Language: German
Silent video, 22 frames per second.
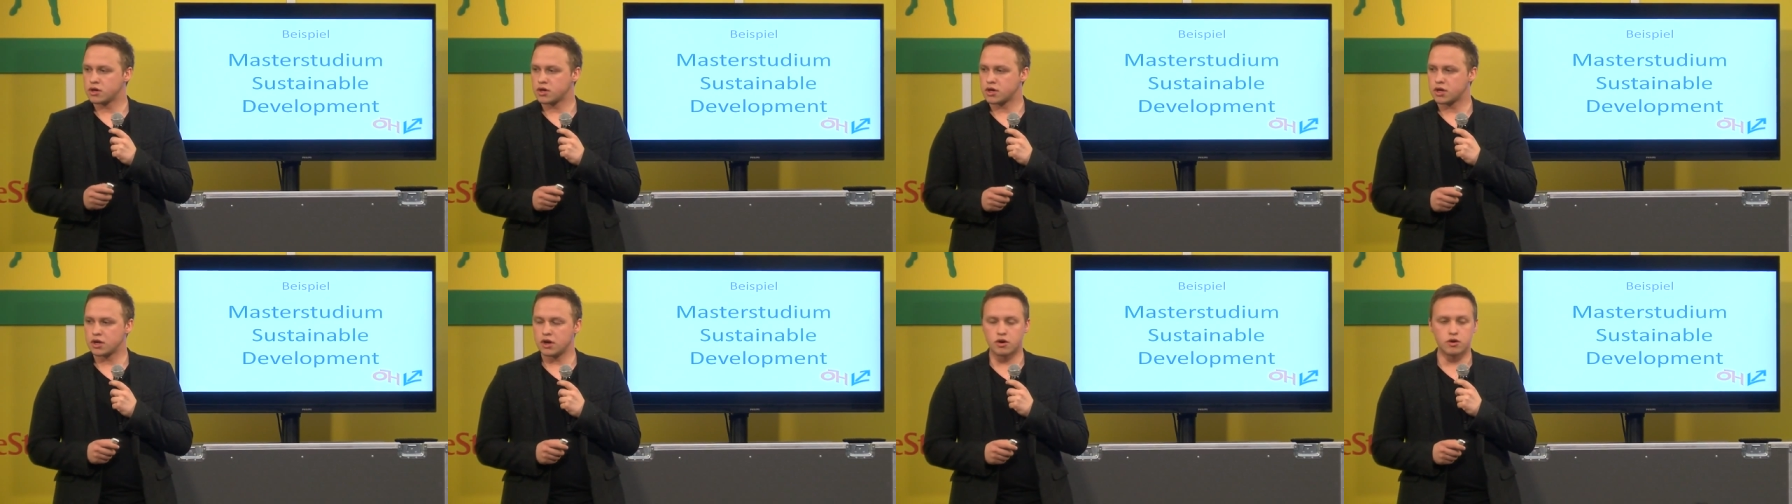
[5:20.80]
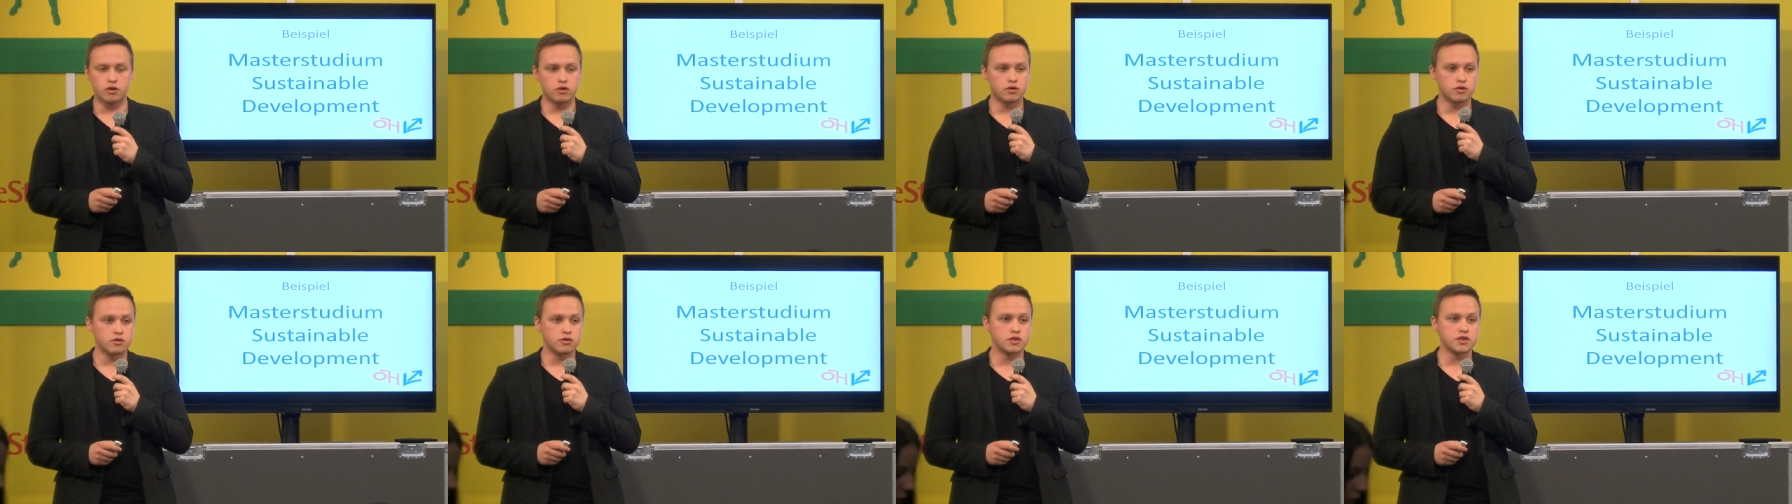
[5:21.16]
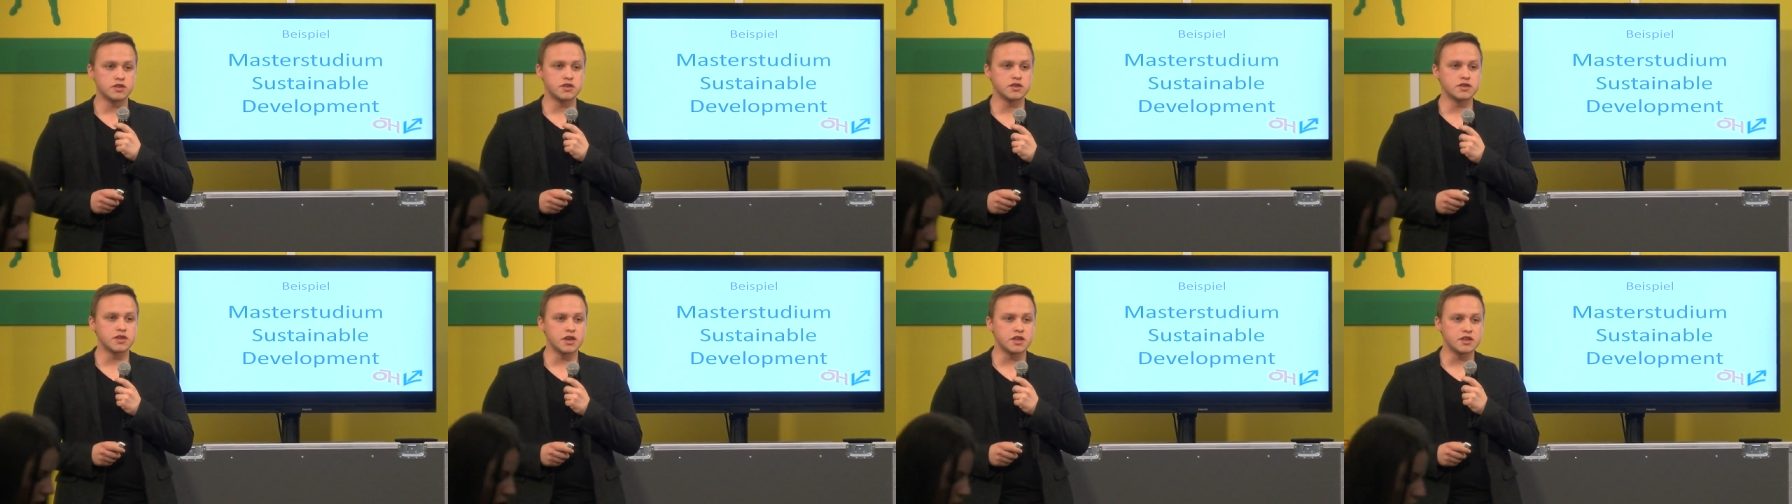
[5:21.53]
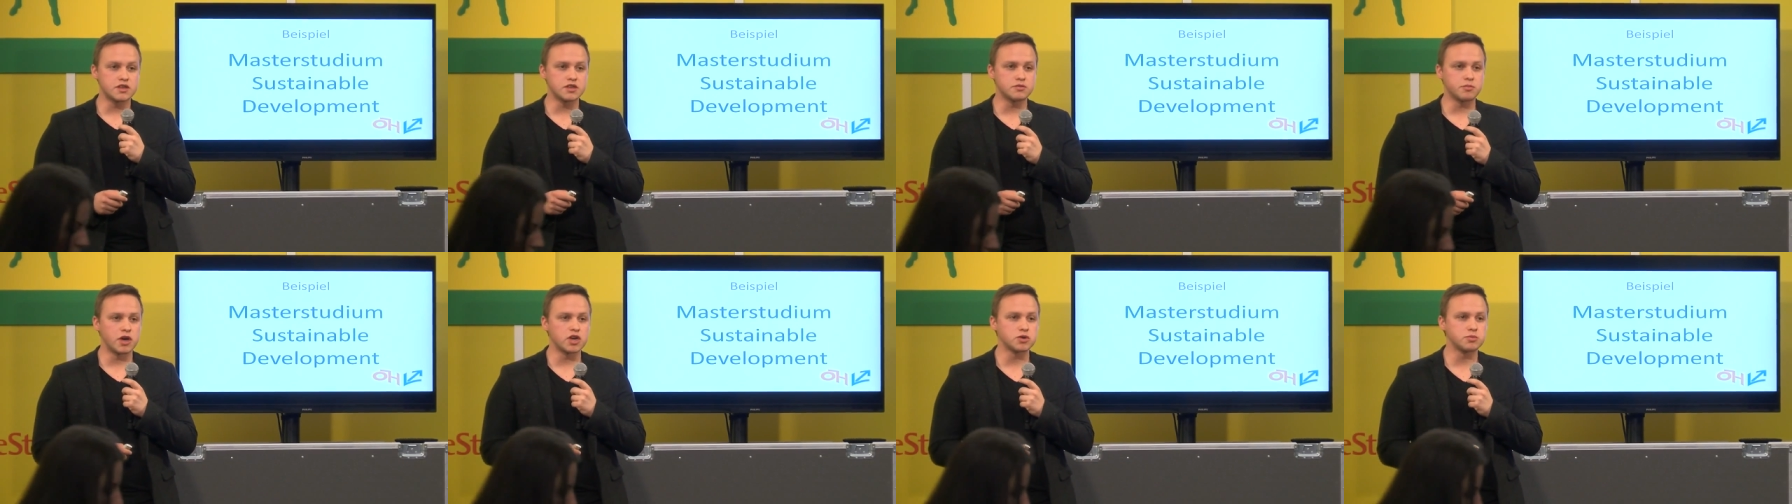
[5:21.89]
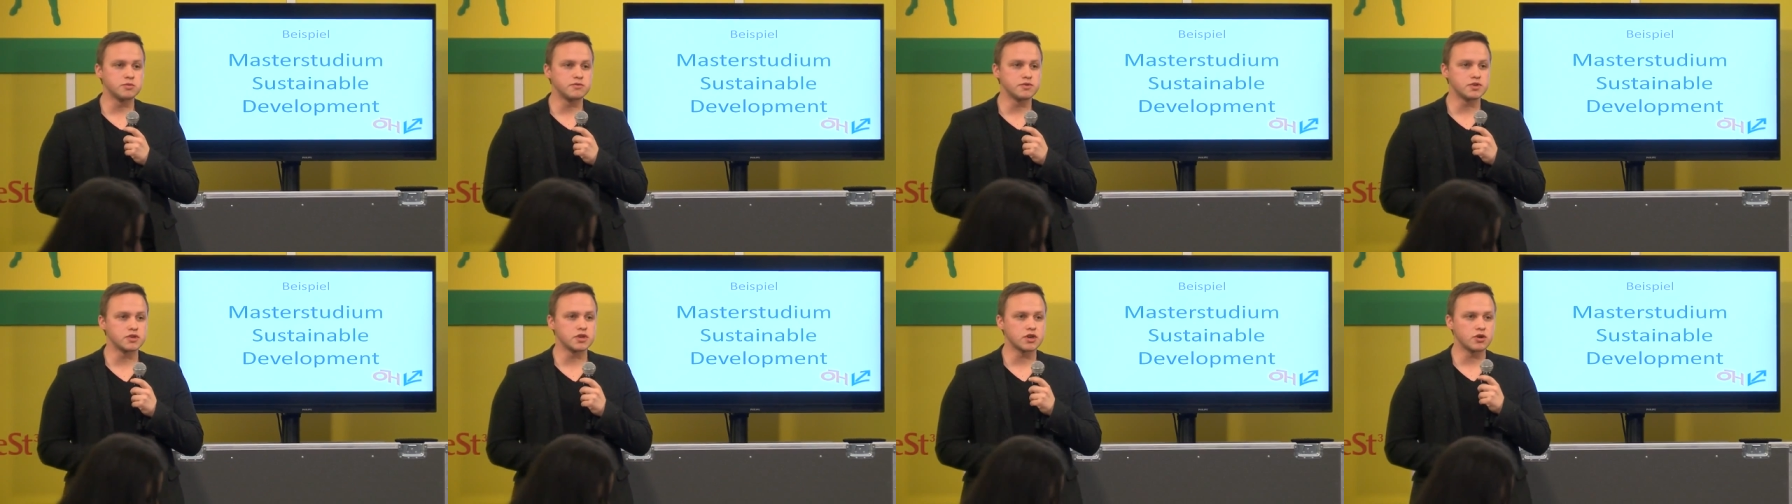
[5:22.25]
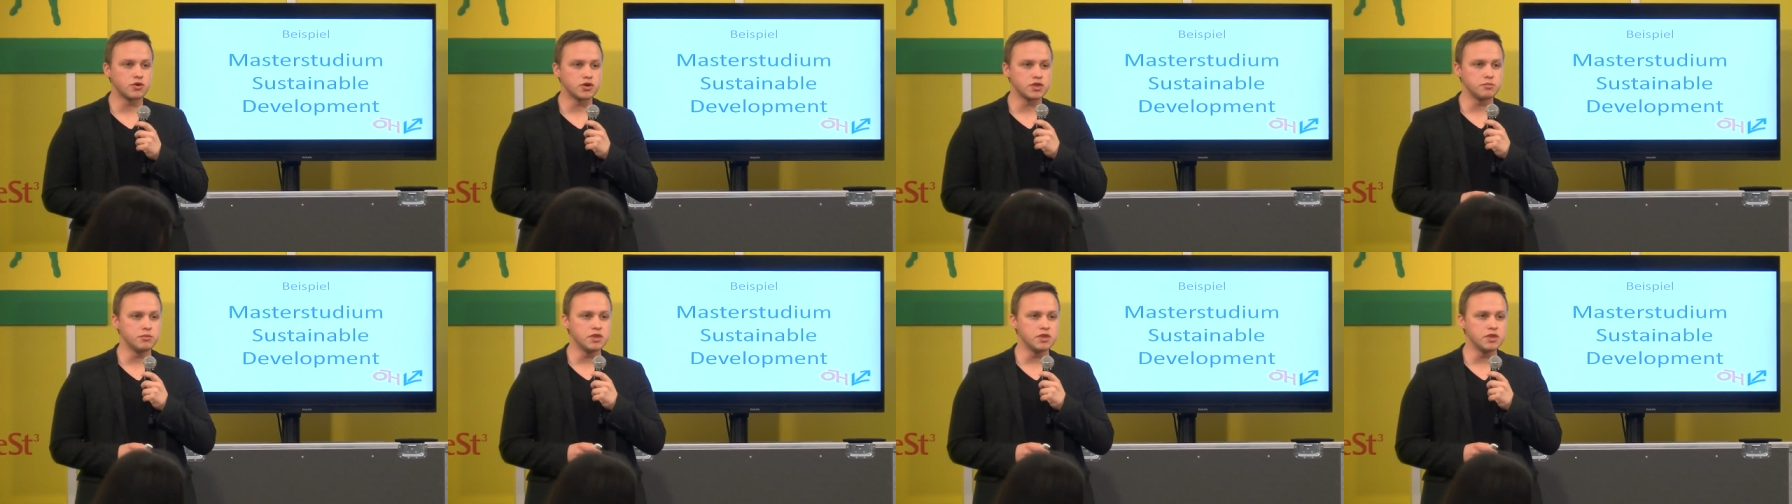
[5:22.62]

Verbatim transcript: Genau. Und das ist eigentlich das Beispiel, was ich heute